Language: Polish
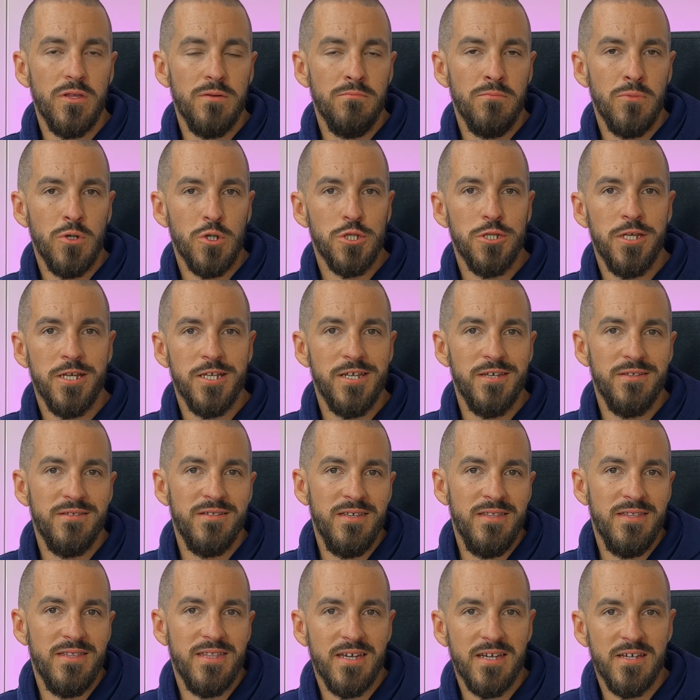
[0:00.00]
można się
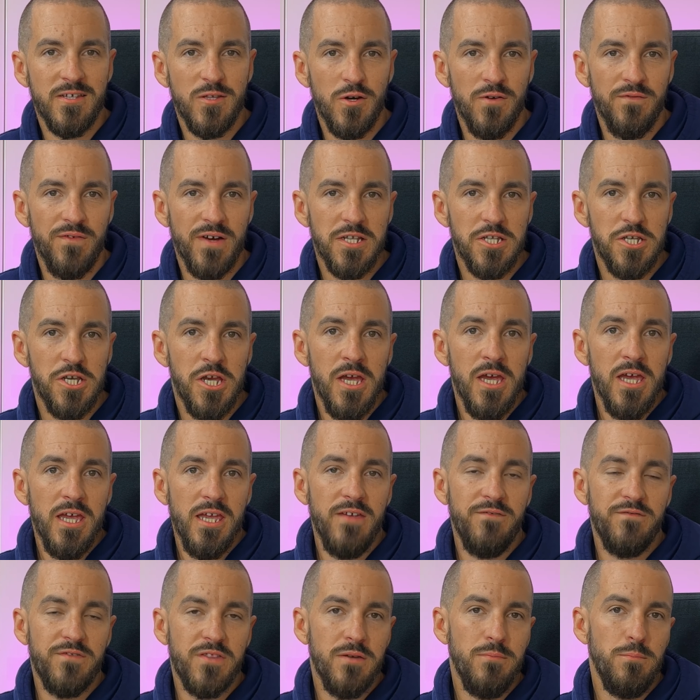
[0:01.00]
zintegrować.
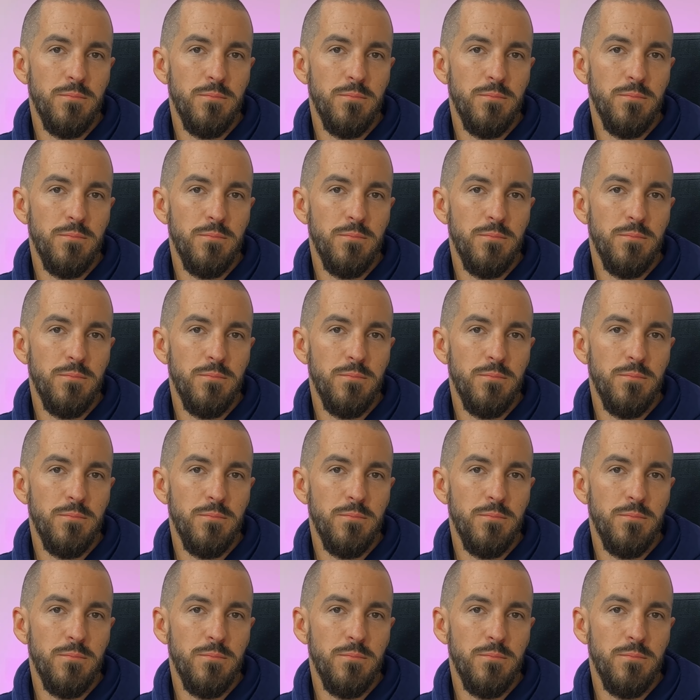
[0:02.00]
I w tym